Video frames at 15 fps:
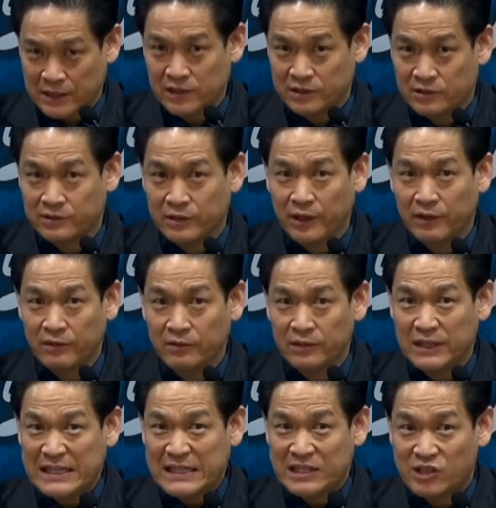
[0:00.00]
잘
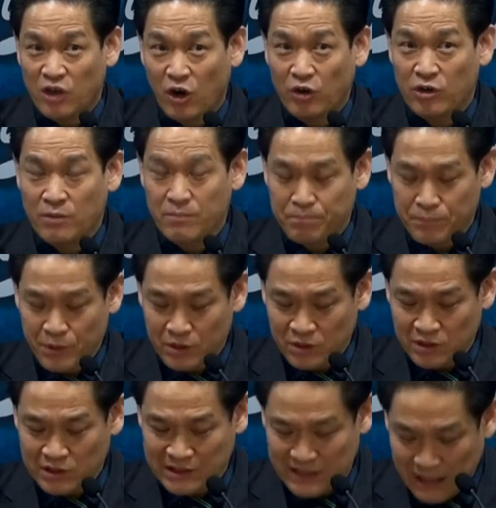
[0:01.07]
들으세요
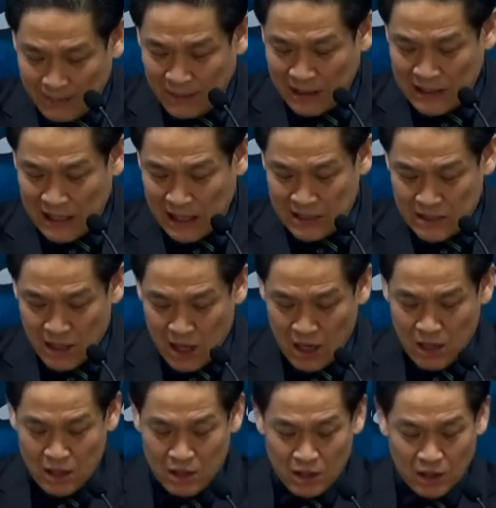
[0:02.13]
전염병 예방이
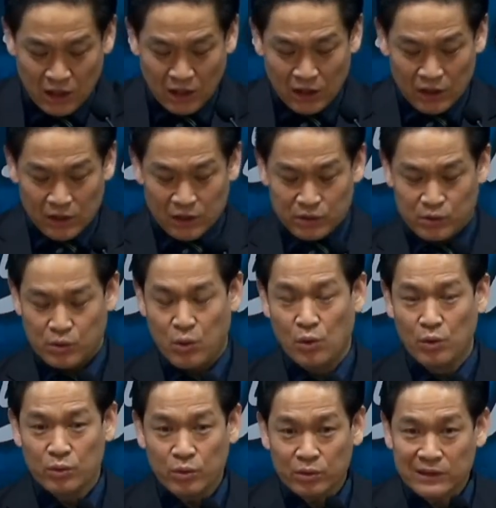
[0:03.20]
아니라
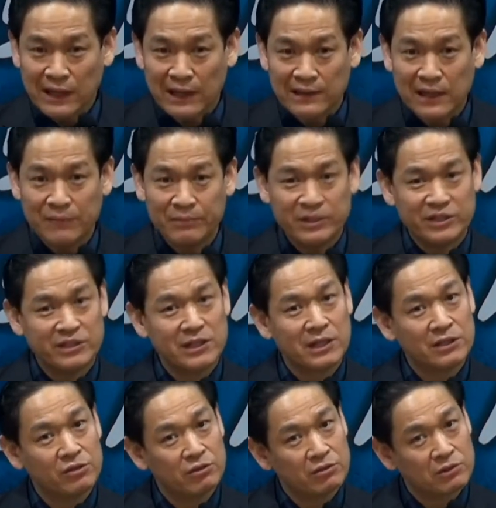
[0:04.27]
종교 탄압이
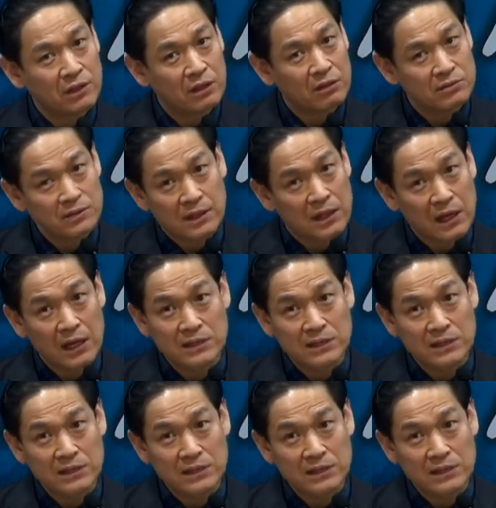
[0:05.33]
시작되었다고